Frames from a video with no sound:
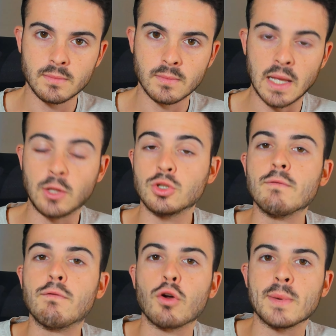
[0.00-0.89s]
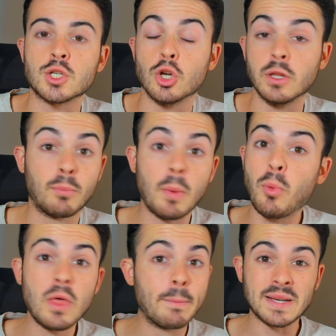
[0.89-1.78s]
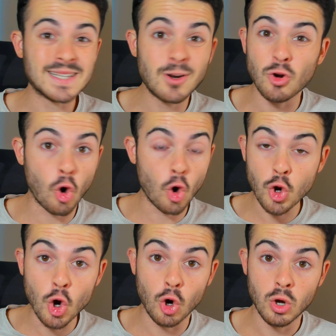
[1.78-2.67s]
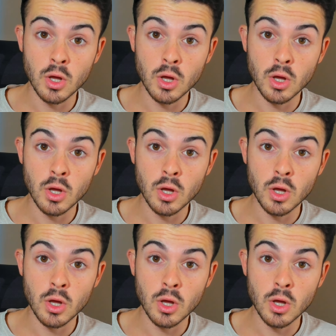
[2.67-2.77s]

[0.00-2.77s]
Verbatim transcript: Esto es información. Después puede pasar o no